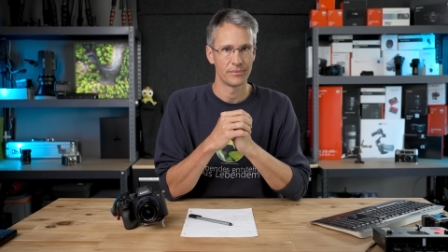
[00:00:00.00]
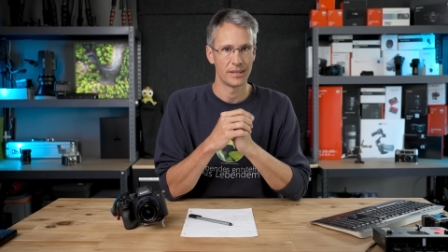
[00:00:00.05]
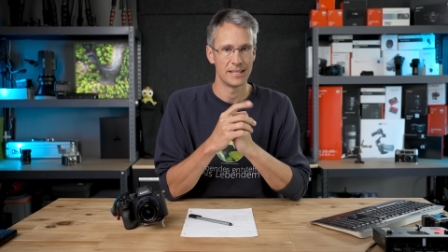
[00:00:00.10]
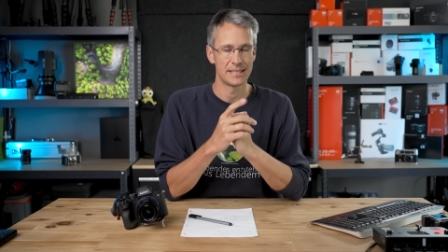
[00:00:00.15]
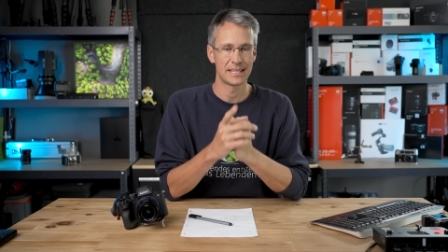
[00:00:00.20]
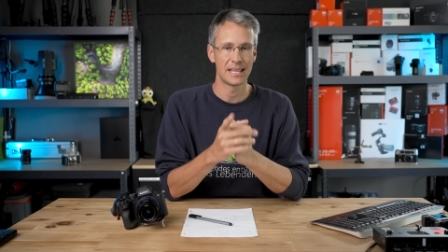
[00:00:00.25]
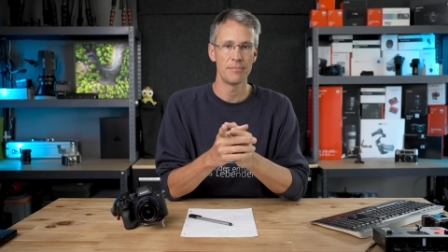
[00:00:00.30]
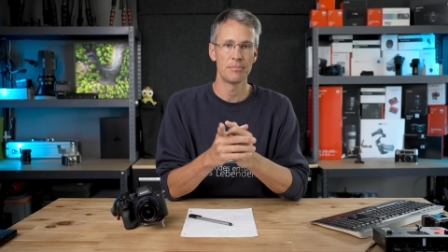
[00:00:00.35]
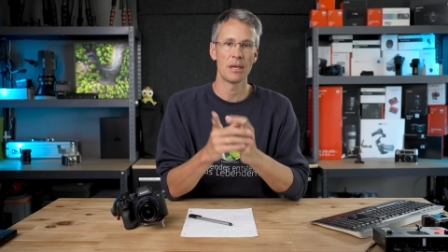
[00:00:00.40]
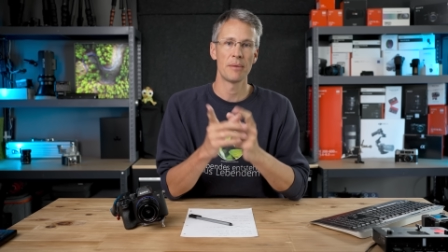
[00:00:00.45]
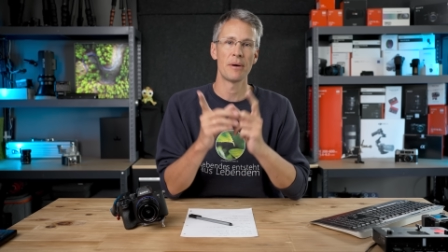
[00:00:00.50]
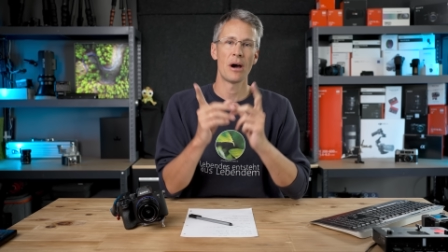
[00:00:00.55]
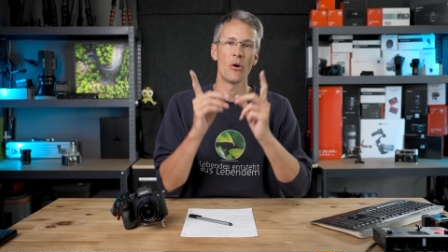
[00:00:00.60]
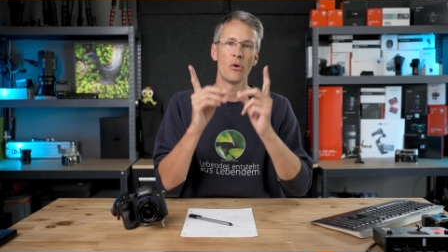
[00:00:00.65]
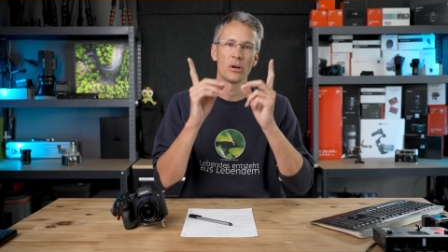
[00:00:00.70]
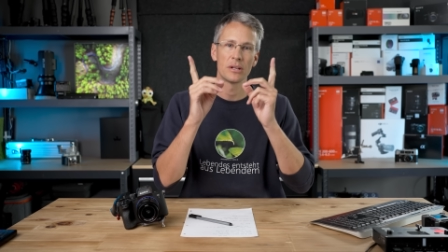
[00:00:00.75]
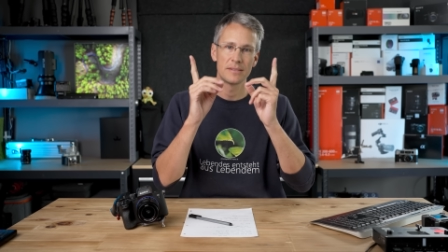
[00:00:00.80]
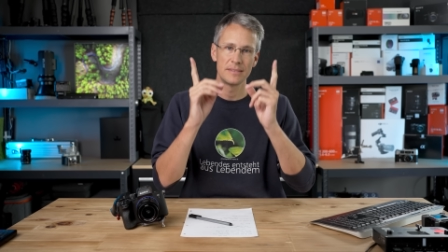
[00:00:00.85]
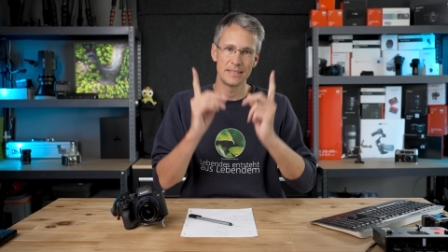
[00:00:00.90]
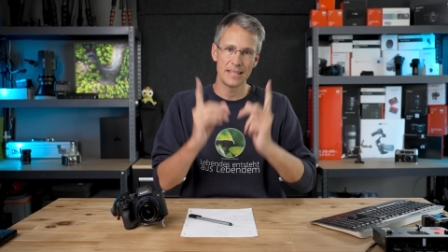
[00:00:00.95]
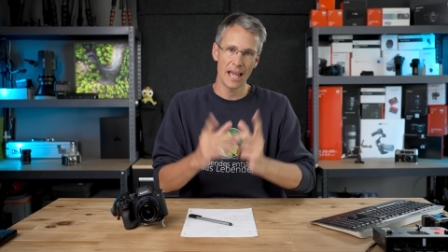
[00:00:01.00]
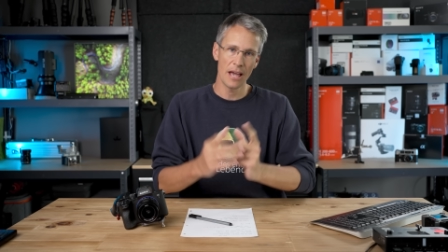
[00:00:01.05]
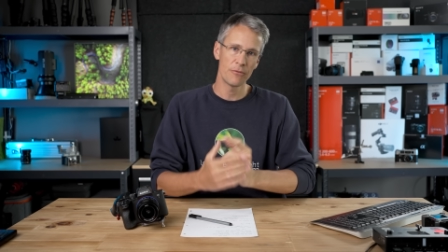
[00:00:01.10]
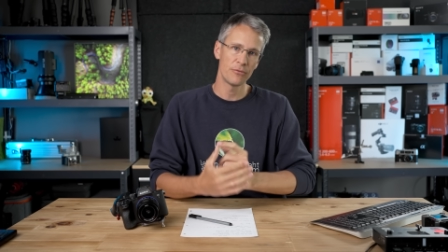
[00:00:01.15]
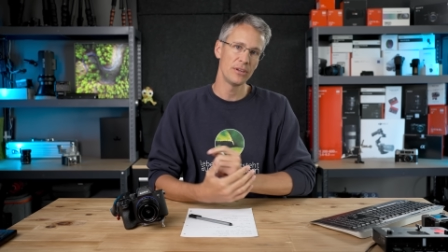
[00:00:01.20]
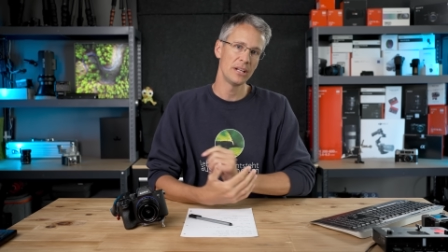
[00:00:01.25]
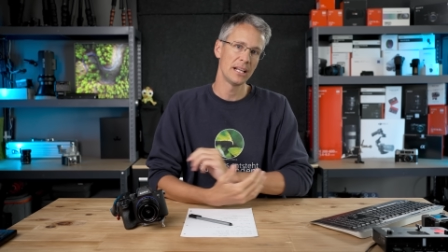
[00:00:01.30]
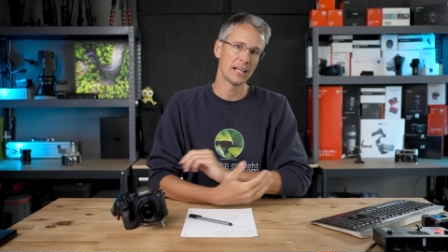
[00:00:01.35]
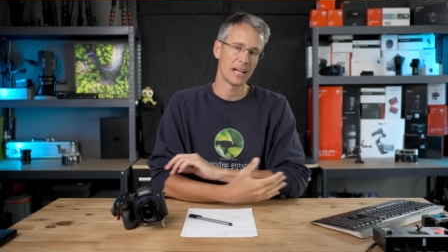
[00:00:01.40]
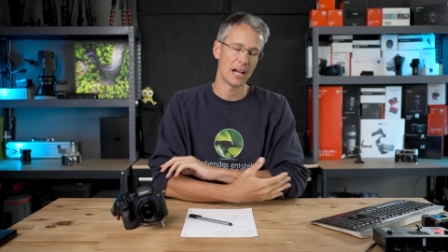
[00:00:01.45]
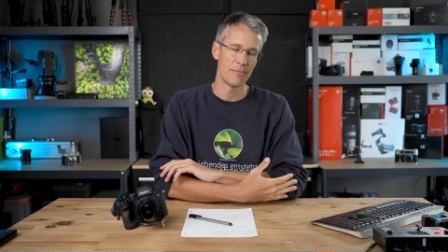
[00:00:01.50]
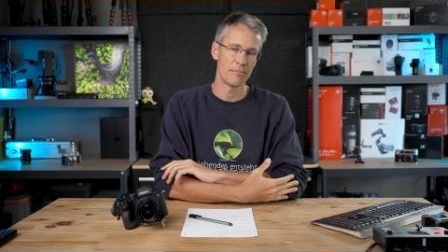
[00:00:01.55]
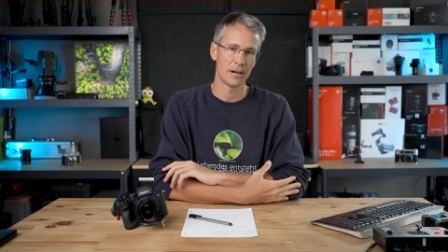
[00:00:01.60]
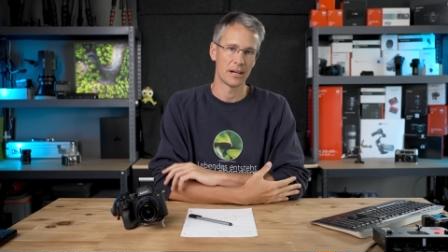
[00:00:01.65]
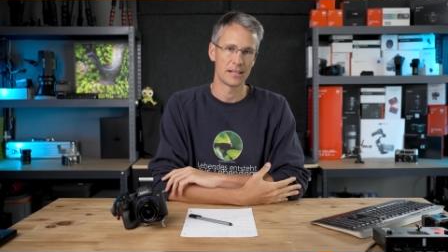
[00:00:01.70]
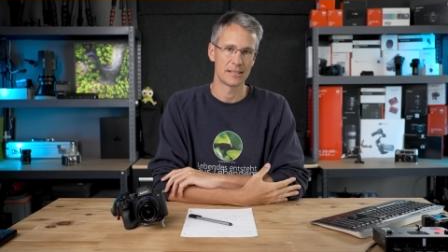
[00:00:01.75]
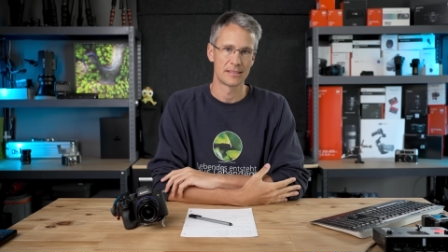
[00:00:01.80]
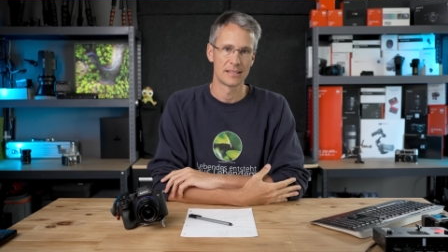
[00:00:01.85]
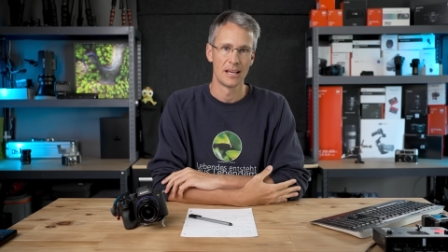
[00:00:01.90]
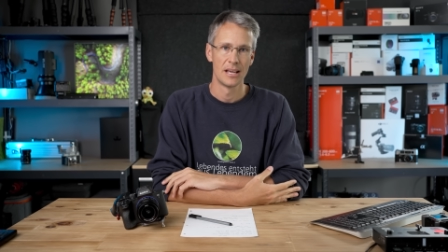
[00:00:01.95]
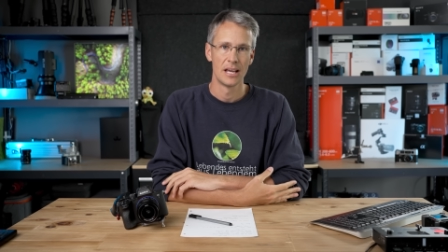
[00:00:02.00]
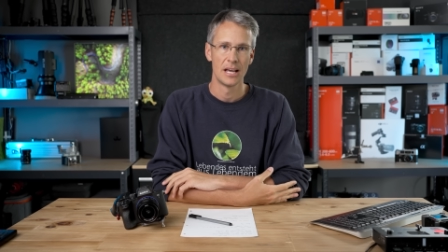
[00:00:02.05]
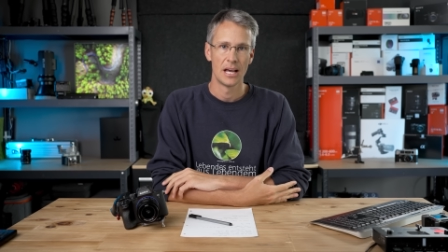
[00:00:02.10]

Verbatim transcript: Es gibt aber auch sehr viele Kameras